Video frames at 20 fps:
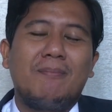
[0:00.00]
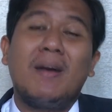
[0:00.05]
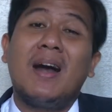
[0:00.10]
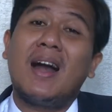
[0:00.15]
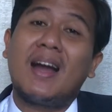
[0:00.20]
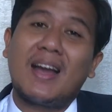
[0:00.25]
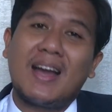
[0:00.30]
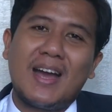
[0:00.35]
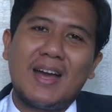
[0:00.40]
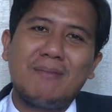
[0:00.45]

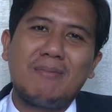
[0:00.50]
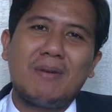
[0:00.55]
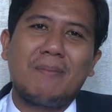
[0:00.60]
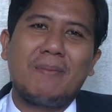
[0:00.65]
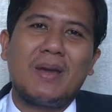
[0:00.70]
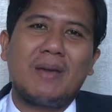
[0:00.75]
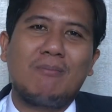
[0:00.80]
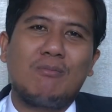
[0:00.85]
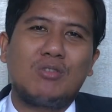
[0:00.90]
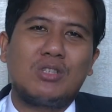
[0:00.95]
maka
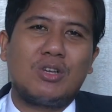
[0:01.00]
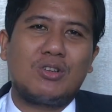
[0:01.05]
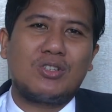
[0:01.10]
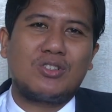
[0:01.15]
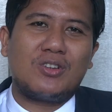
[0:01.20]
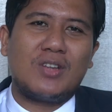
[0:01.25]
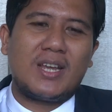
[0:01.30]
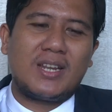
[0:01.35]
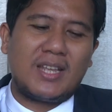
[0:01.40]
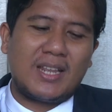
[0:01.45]
Bapak Ibu
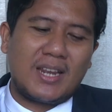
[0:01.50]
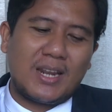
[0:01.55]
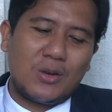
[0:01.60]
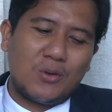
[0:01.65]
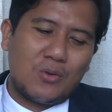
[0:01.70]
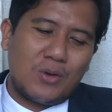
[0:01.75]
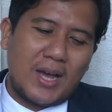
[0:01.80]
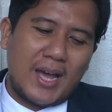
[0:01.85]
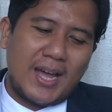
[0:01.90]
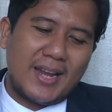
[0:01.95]
Saudara-saudari
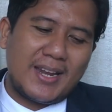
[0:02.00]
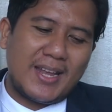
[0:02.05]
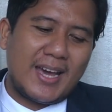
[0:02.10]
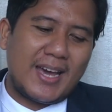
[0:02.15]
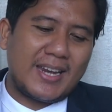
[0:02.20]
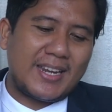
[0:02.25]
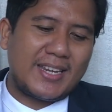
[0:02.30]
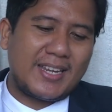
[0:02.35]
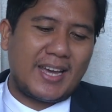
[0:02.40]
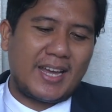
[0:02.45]
renungan
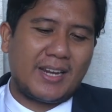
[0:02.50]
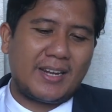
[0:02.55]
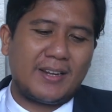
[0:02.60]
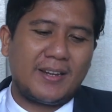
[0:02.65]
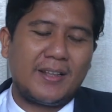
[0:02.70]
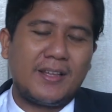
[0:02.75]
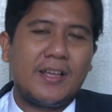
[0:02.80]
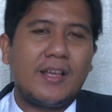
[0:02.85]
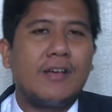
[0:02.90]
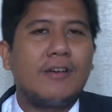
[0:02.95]
harian
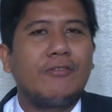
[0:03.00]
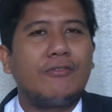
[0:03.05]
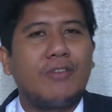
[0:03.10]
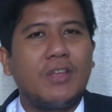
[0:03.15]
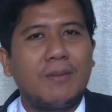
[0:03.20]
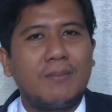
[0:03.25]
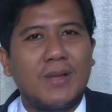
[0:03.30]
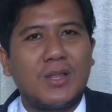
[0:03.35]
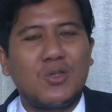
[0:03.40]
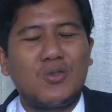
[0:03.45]

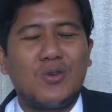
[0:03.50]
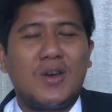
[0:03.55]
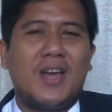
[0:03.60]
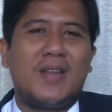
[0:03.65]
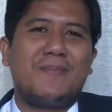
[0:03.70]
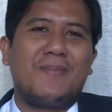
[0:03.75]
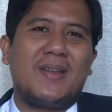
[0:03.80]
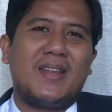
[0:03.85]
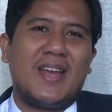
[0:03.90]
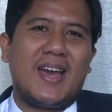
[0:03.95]
firman
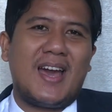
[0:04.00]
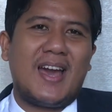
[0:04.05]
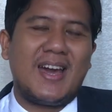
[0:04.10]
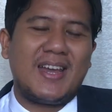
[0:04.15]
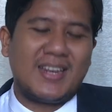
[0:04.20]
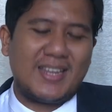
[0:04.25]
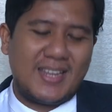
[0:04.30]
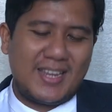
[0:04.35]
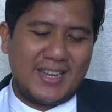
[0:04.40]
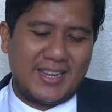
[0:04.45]
Tuhan pada
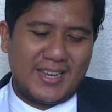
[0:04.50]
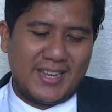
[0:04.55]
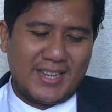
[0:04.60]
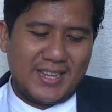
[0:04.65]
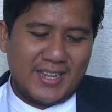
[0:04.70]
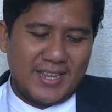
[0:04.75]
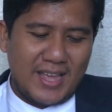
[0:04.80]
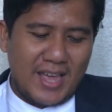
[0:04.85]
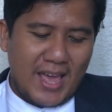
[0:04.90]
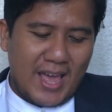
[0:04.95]
hari ini
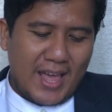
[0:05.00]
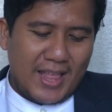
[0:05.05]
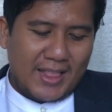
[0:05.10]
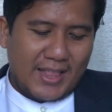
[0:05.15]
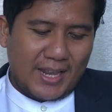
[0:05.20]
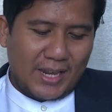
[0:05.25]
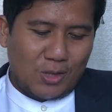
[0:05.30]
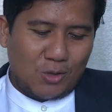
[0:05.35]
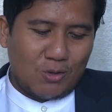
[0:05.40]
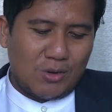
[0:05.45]

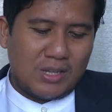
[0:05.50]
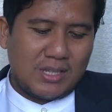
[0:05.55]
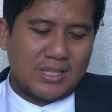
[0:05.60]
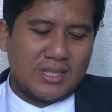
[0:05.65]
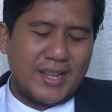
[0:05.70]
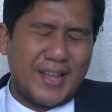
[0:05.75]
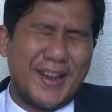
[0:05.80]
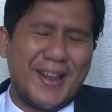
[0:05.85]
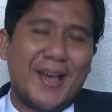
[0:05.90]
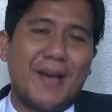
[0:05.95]

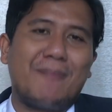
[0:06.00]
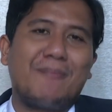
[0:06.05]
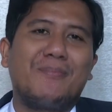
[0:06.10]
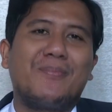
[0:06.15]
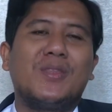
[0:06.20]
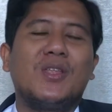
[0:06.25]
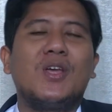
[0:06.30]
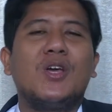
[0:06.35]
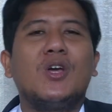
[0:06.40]
tertulis dalam